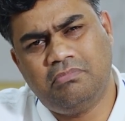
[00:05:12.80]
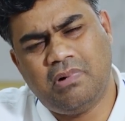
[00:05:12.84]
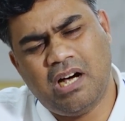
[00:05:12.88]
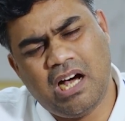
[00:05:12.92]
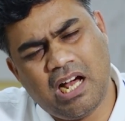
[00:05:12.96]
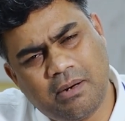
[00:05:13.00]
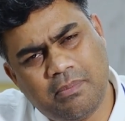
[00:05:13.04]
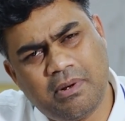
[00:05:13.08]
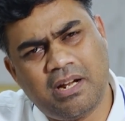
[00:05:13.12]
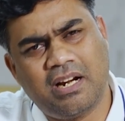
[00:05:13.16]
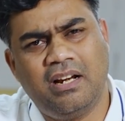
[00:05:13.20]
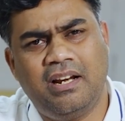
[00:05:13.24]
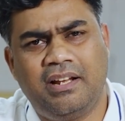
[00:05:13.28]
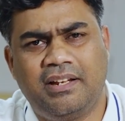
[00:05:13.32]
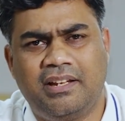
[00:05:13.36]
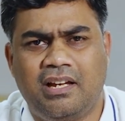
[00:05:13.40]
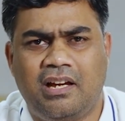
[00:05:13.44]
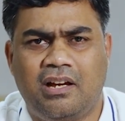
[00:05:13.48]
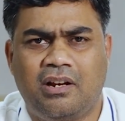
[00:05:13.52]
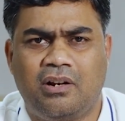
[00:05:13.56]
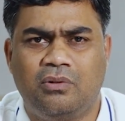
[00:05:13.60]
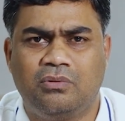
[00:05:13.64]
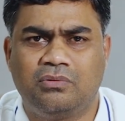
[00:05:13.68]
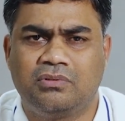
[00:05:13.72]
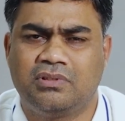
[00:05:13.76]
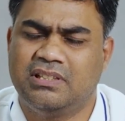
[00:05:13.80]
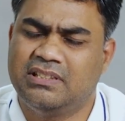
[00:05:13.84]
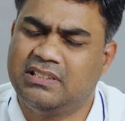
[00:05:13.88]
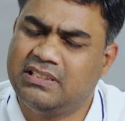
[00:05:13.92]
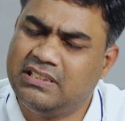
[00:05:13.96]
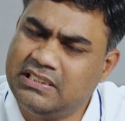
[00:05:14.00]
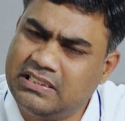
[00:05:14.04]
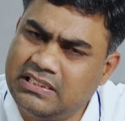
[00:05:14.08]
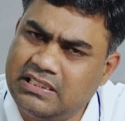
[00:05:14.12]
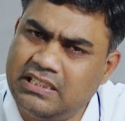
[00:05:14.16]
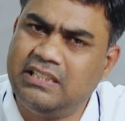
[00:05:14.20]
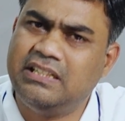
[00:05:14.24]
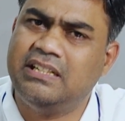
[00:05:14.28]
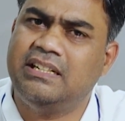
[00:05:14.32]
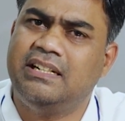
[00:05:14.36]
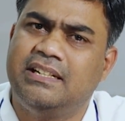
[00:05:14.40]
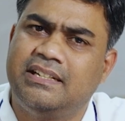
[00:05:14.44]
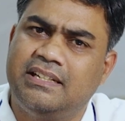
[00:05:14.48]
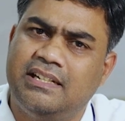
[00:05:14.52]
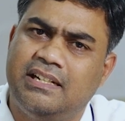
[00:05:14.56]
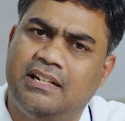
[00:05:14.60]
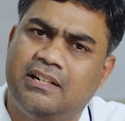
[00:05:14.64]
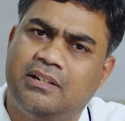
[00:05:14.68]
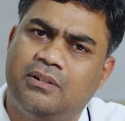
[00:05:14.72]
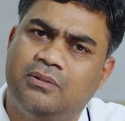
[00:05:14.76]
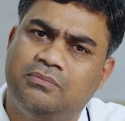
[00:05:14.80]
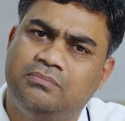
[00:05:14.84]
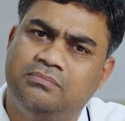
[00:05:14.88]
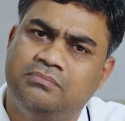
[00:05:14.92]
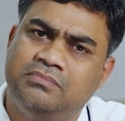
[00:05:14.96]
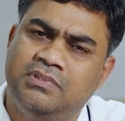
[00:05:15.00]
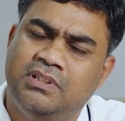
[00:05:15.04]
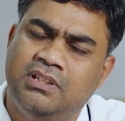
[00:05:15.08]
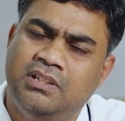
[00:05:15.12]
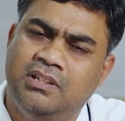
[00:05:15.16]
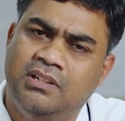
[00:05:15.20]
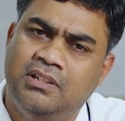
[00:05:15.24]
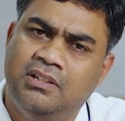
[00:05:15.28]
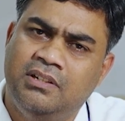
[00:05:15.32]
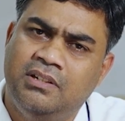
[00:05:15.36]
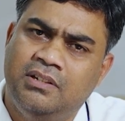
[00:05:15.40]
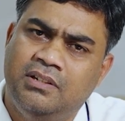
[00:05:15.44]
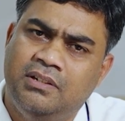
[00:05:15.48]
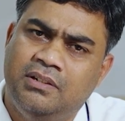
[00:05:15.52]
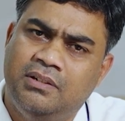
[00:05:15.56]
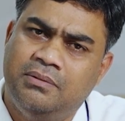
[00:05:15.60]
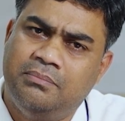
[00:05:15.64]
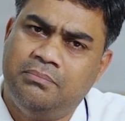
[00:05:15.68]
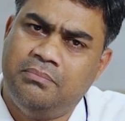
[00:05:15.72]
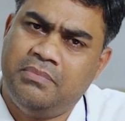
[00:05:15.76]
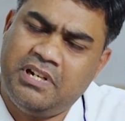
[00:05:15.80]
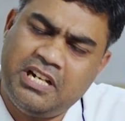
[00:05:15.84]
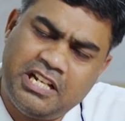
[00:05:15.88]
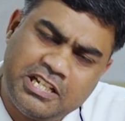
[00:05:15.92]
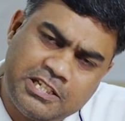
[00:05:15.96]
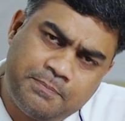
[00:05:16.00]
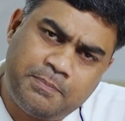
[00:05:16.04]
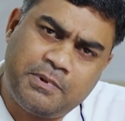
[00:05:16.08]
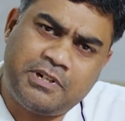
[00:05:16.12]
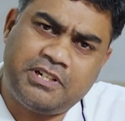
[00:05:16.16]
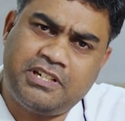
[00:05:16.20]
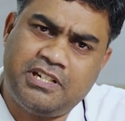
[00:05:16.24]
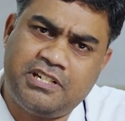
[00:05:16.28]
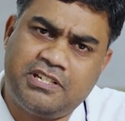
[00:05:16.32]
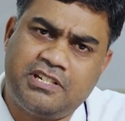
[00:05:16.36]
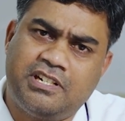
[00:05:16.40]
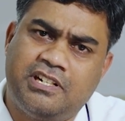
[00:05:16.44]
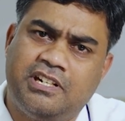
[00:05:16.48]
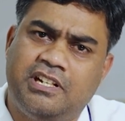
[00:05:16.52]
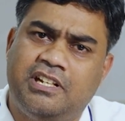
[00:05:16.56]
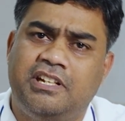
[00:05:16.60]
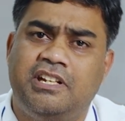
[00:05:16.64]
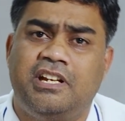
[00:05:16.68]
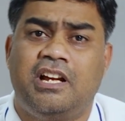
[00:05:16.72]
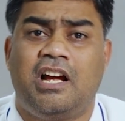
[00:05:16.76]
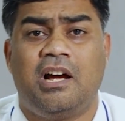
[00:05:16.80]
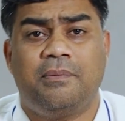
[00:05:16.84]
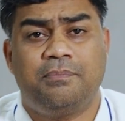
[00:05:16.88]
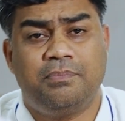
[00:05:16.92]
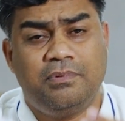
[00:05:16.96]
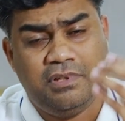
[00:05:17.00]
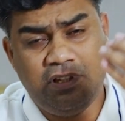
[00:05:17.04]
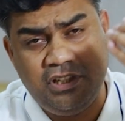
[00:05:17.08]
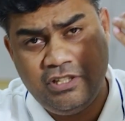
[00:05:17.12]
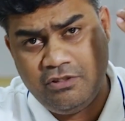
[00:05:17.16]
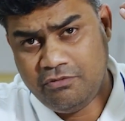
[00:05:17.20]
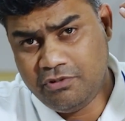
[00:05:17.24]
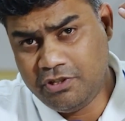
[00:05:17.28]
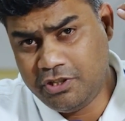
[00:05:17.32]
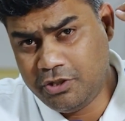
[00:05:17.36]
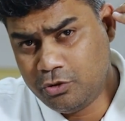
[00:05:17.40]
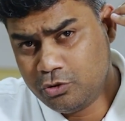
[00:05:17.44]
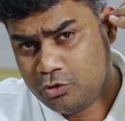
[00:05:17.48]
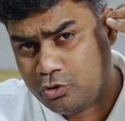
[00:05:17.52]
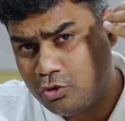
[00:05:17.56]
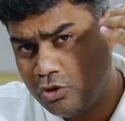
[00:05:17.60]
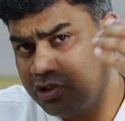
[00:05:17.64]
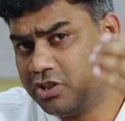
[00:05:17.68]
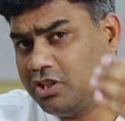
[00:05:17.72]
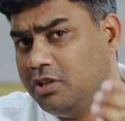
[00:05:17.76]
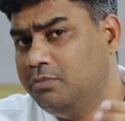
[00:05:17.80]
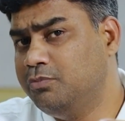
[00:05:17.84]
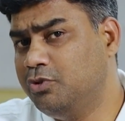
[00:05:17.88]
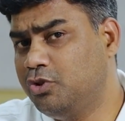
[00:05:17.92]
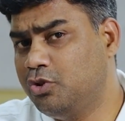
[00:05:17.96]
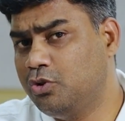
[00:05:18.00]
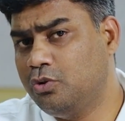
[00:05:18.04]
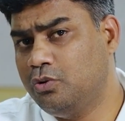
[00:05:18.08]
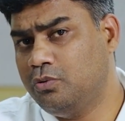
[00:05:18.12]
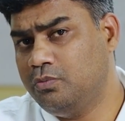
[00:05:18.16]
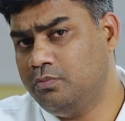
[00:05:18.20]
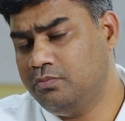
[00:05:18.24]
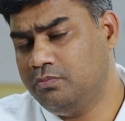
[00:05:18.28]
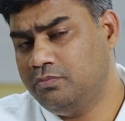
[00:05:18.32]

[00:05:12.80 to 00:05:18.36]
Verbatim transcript: बार बार लेके आ रहा हूँ कंसिस्टेंटली लेके आ रहा हूँ मेरी एक्सपेक्टेशन है कि आप इन वीडियोस को समझो